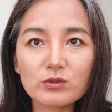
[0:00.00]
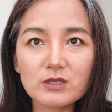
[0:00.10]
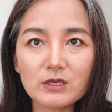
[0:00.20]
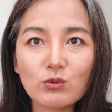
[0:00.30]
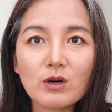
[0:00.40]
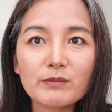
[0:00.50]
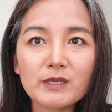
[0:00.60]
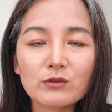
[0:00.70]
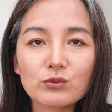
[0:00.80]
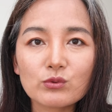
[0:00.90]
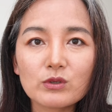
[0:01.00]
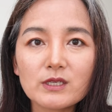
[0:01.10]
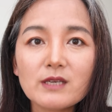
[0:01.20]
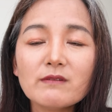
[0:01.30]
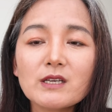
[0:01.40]
情况比较多？
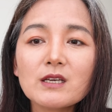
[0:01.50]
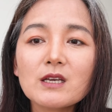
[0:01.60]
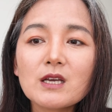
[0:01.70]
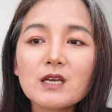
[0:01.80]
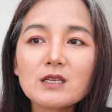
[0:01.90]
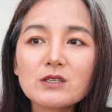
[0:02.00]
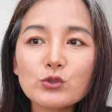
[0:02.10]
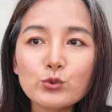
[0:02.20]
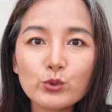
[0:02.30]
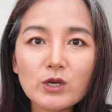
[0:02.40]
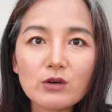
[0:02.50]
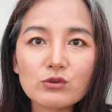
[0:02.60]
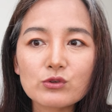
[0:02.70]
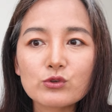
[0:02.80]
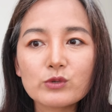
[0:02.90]
因为女老
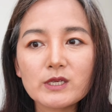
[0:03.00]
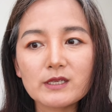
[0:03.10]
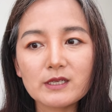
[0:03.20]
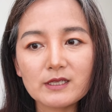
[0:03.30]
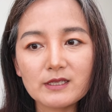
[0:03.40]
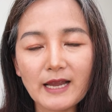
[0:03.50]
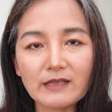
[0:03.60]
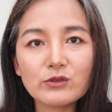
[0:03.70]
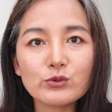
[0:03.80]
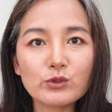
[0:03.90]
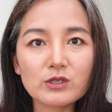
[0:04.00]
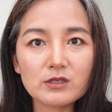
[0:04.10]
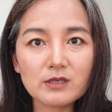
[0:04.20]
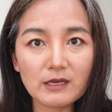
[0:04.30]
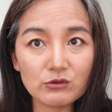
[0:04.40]
师睡男的学
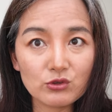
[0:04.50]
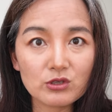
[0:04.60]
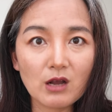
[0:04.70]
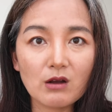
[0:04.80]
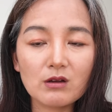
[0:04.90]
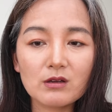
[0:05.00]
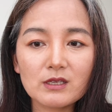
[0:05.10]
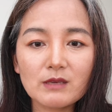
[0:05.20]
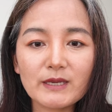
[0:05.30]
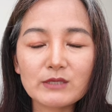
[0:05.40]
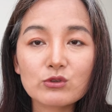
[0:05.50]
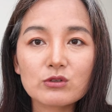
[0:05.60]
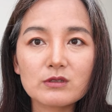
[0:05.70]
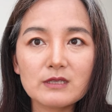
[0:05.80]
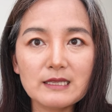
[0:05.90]
生很少，一般都
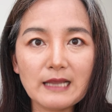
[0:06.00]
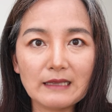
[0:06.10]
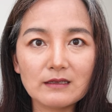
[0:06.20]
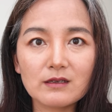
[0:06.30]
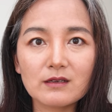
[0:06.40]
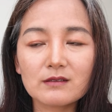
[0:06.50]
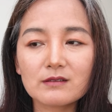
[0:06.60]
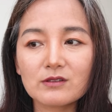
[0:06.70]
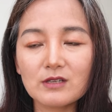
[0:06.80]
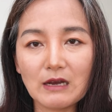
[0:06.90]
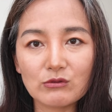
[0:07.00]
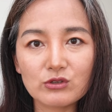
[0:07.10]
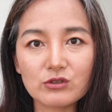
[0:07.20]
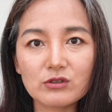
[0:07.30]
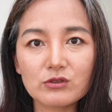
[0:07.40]
是男的老
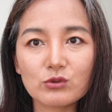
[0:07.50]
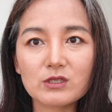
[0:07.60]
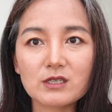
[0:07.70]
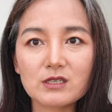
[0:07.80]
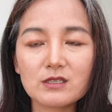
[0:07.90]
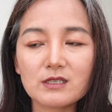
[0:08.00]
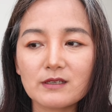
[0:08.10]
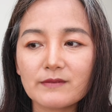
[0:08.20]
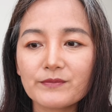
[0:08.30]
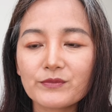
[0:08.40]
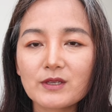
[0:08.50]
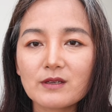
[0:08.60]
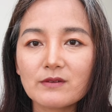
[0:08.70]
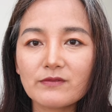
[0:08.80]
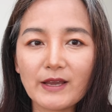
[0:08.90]
师做这个事情。
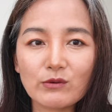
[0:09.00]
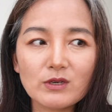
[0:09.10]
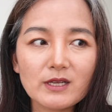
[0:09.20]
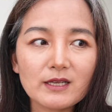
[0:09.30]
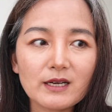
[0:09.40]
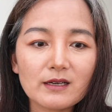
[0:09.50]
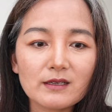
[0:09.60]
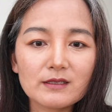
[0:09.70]
反过来呢，